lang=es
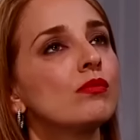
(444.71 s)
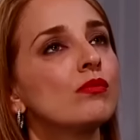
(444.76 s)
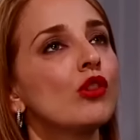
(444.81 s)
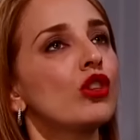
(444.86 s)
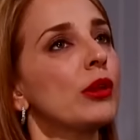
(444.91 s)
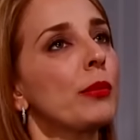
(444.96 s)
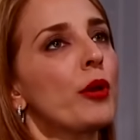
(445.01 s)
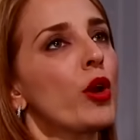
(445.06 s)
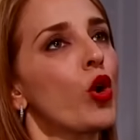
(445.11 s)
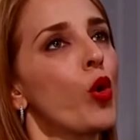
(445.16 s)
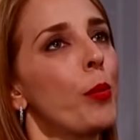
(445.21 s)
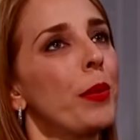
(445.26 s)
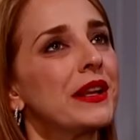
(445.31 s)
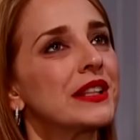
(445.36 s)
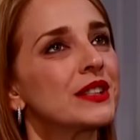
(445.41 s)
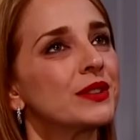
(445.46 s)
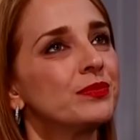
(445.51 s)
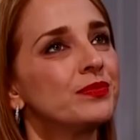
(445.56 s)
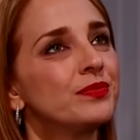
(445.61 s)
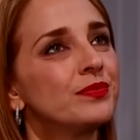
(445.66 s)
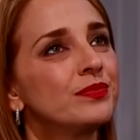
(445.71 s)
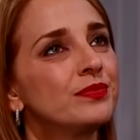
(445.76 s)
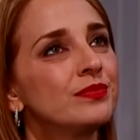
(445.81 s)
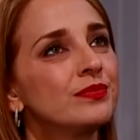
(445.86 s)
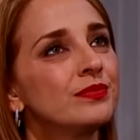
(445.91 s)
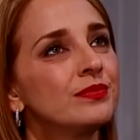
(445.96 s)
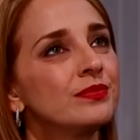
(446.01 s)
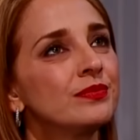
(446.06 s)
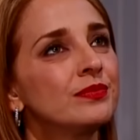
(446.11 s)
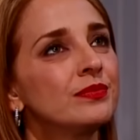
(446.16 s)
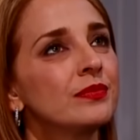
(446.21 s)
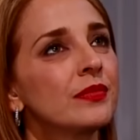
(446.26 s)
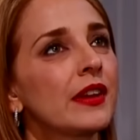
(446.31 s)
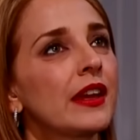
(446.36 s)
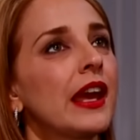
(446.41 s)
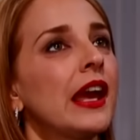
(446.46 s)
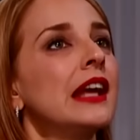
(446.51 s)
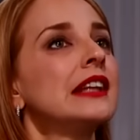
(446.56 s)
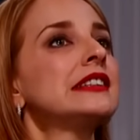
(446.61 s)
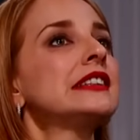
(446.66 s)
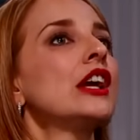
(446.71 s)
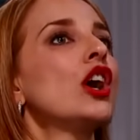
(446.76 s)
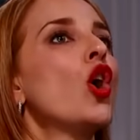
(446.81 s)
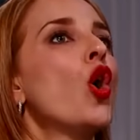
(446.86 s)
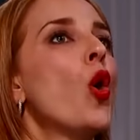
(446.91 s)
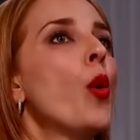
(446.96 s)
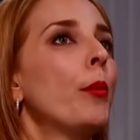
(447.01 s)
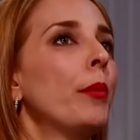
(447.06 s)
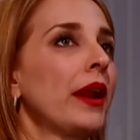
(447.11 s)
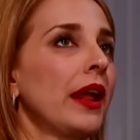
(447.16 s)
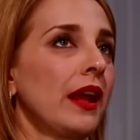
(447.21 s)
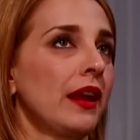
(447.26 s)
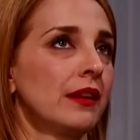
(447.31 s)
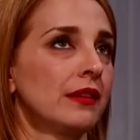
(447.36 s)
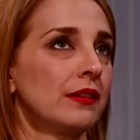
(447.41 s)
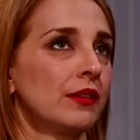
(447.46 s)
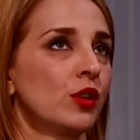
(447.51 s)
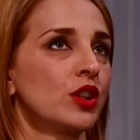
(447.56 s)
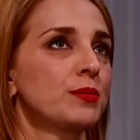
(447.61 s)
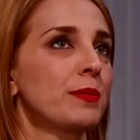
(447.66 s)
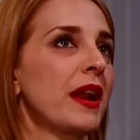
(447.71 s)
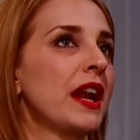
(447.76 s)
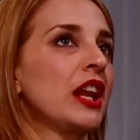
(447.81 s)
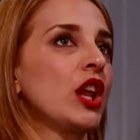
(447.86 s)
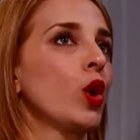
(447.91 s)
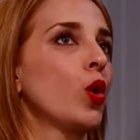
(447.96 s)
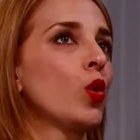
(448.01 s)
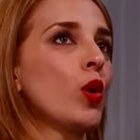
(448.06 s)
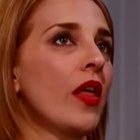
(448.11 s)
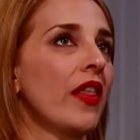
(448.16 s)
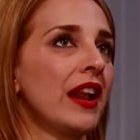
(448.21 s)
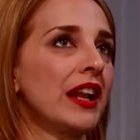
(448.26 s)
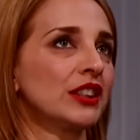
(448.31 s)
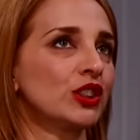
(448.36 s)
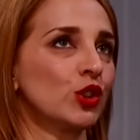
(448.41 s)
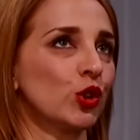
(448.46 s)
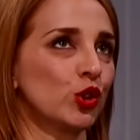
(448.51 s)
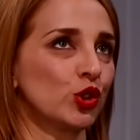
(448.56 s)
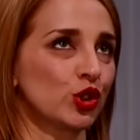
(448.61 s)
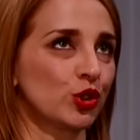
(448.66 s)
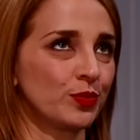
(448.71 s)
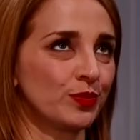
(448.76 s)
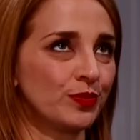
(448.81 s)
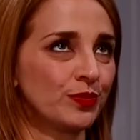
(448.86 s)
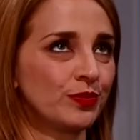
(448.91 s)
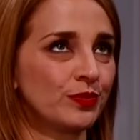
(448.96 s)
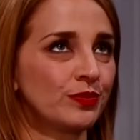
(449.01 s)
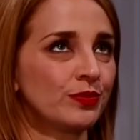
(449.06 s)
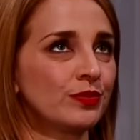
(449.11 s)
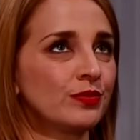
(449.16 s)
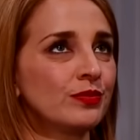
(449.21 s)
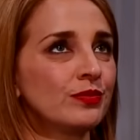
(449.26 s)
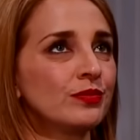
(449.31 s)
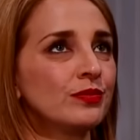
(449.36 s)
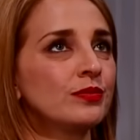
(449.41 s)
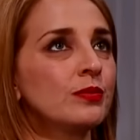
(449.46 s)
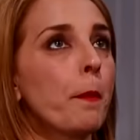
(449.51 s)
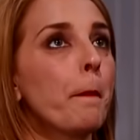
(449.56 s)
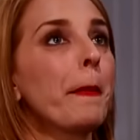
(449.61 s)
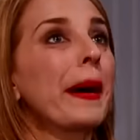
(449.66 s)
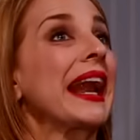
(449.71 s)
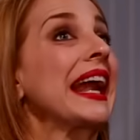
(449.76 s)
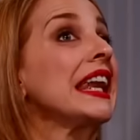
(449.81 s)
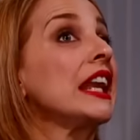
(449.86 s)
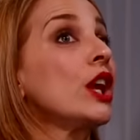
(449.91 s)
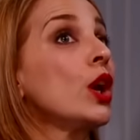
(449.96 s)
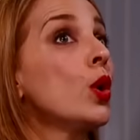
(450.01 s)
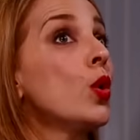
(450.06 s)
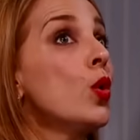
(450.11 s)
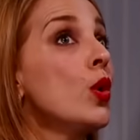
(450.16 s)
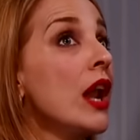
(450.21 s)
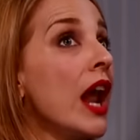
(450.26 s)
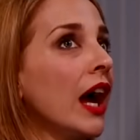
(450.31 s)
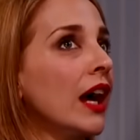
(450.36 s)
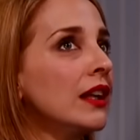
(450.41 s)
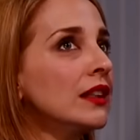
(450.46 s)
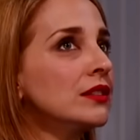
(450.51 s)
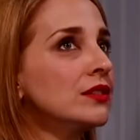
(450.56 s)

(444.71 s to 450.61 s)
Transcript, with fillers: No te preocupes, que ese hombre no es para ninguna de las dos para ninguna.